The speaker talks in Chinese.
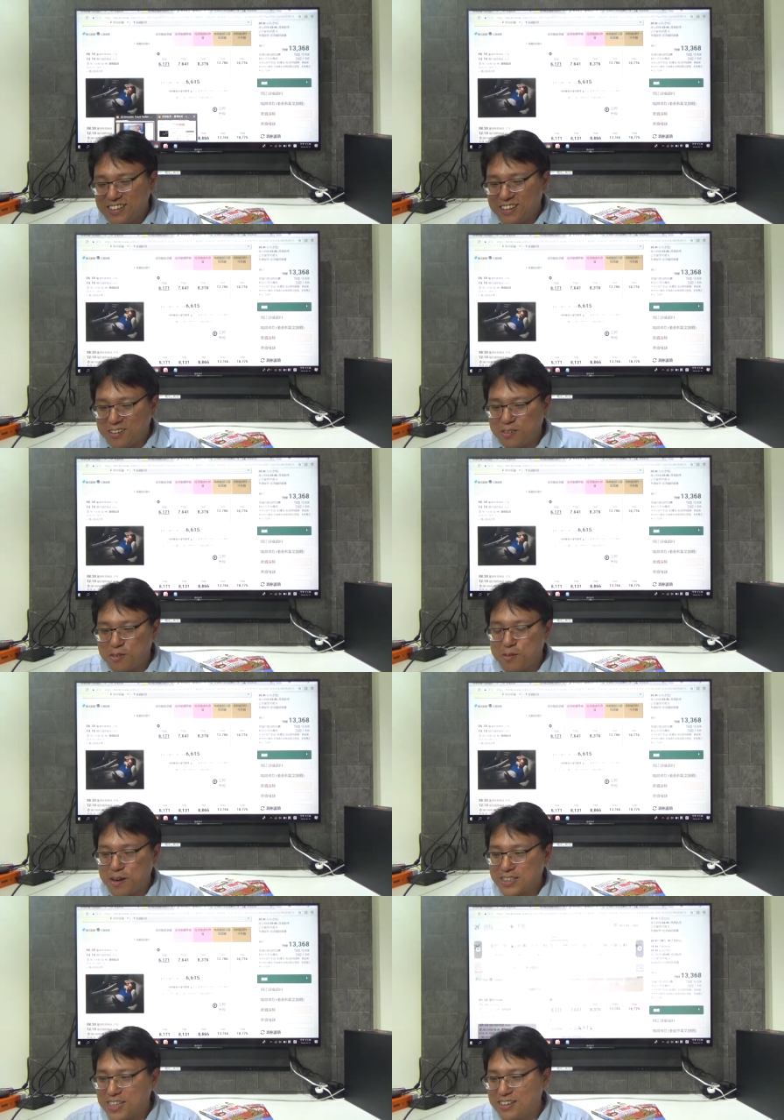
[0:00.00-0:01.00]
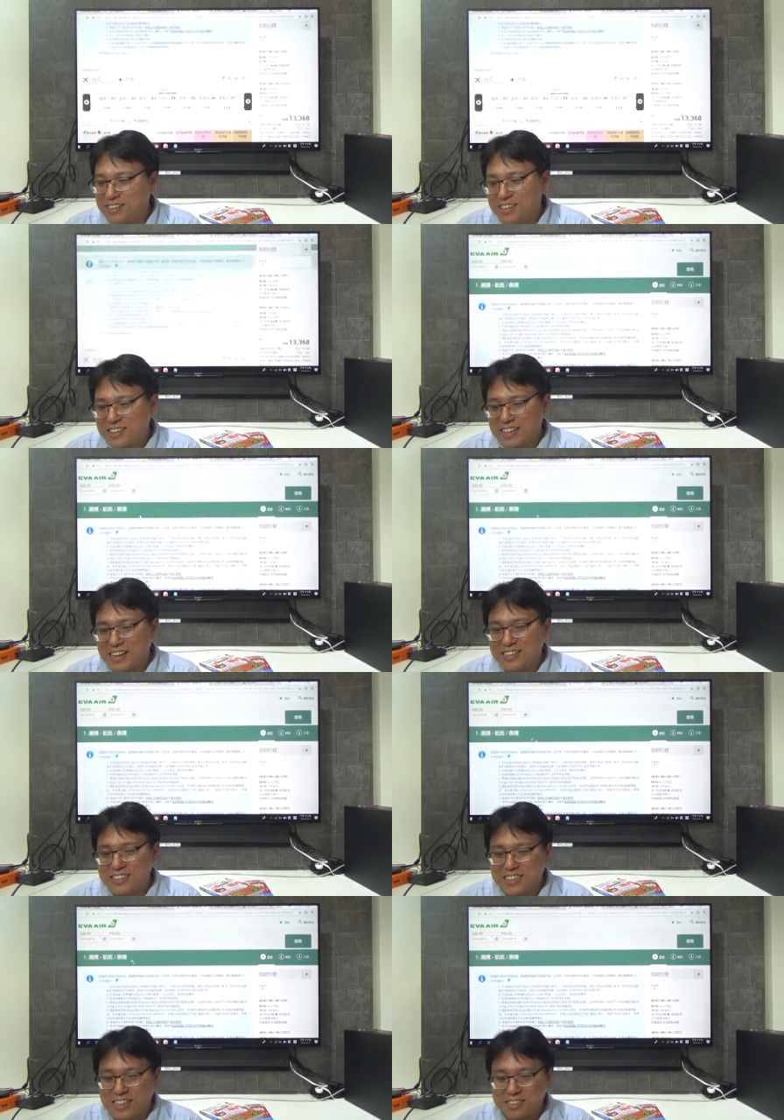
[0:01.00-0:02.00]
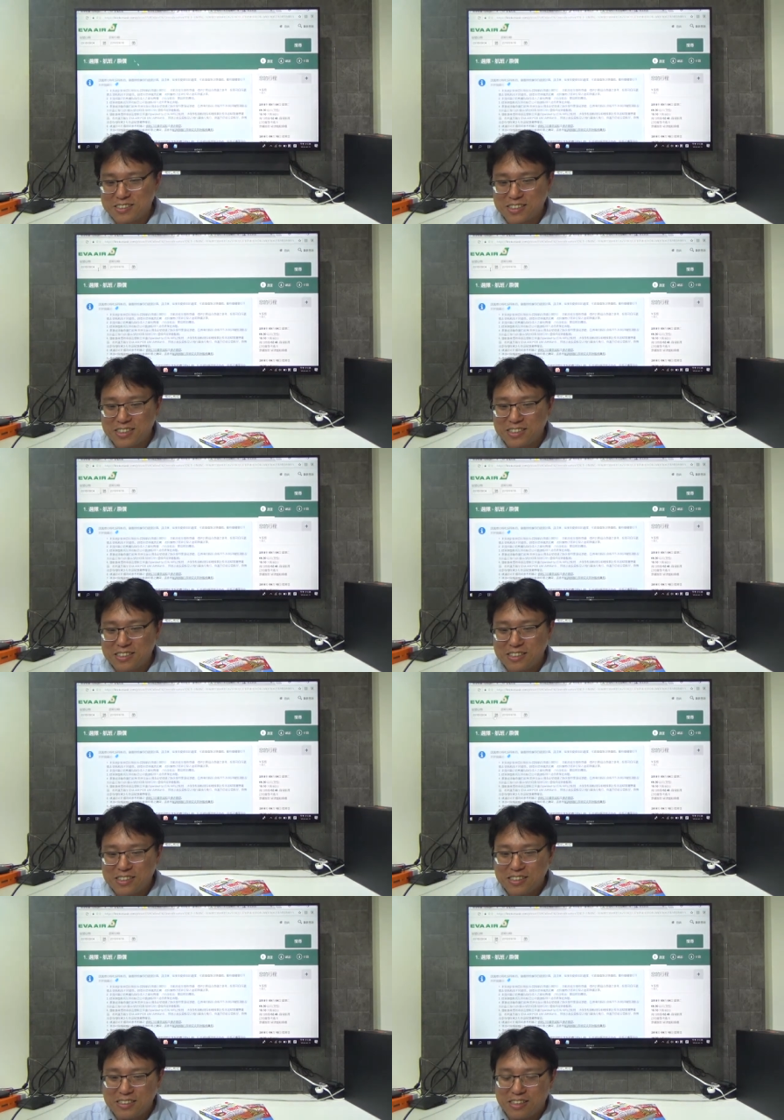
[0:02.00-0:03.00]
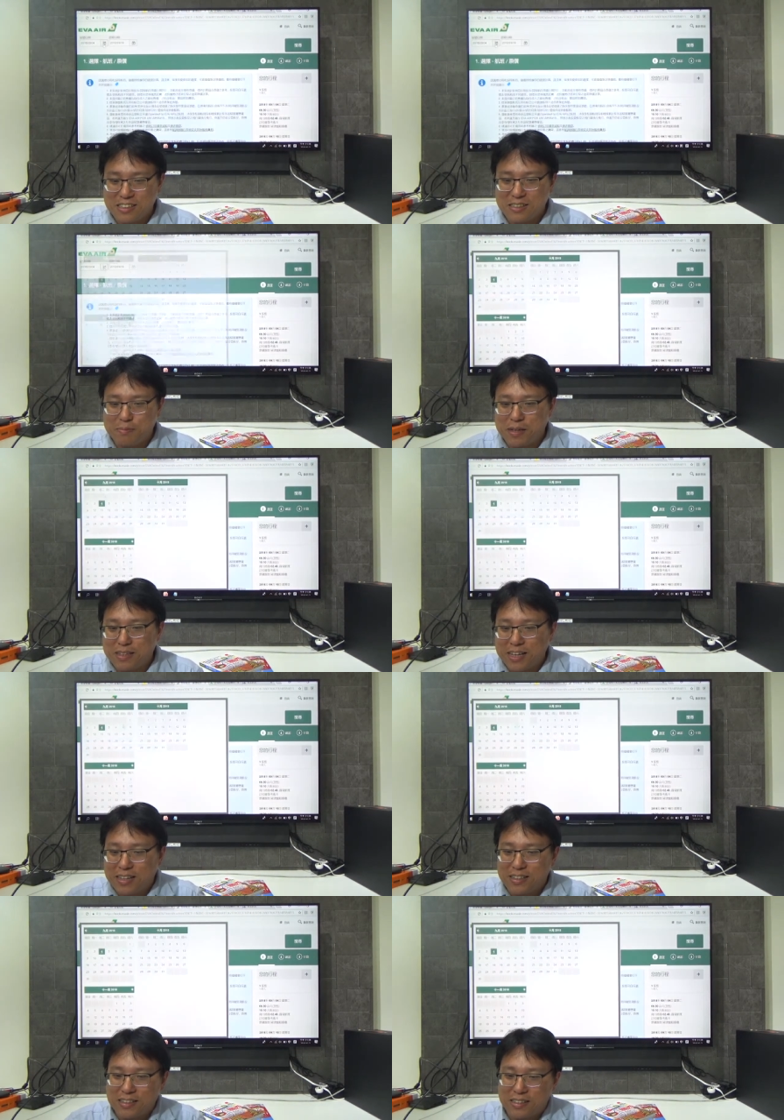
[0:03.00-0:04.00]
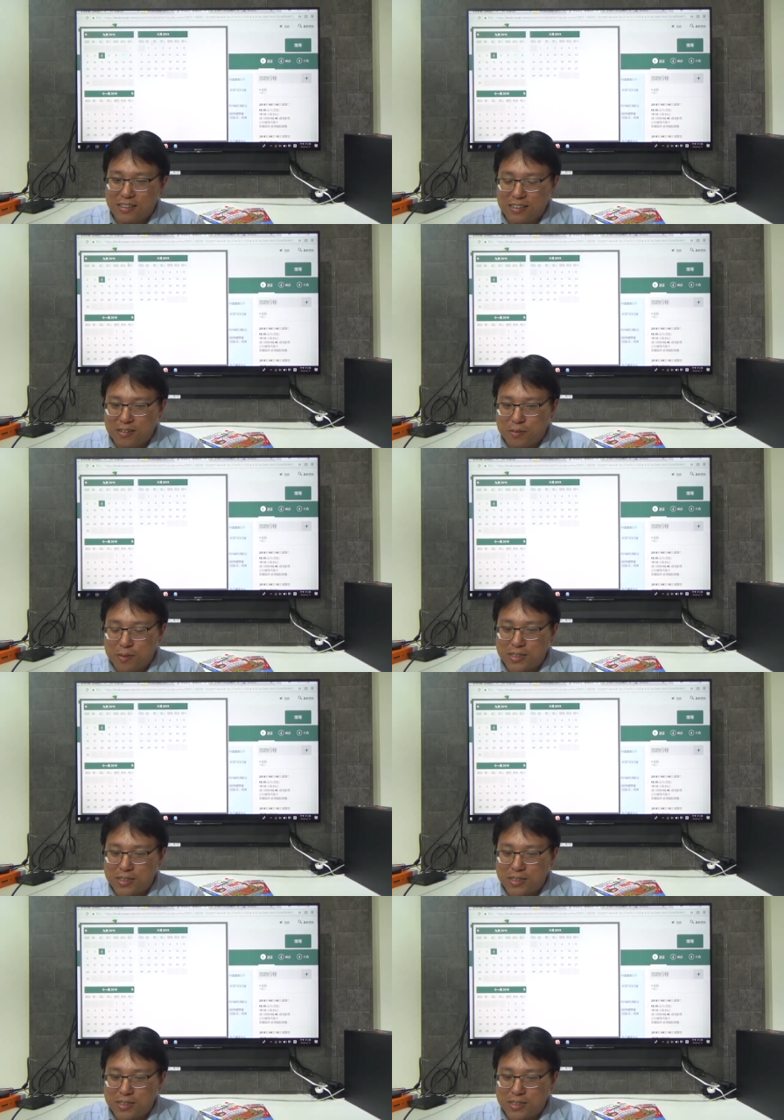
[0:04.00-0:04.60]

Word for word: 哦，我们马上看一下，就是呃明年我们